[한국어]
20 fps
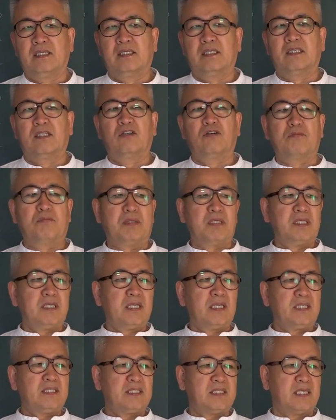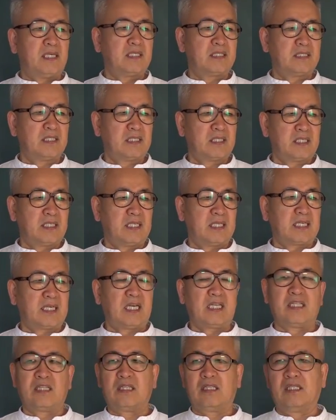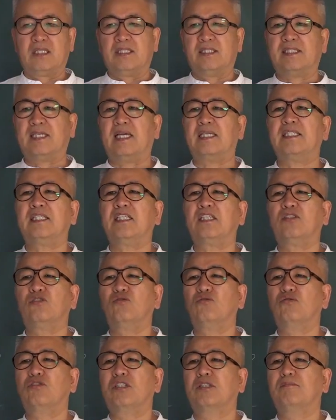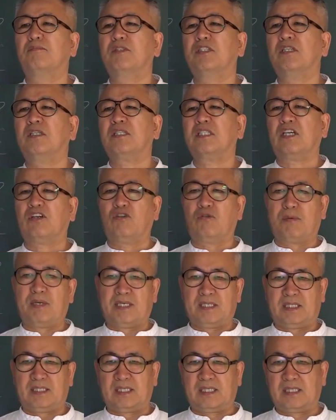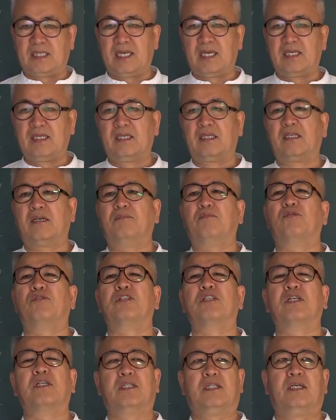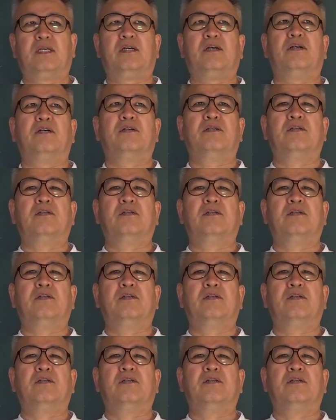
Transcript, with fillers: 그리고 미래지향적이니까 자식 중심적 사고방식이다 이렇게 보셔야 돼요.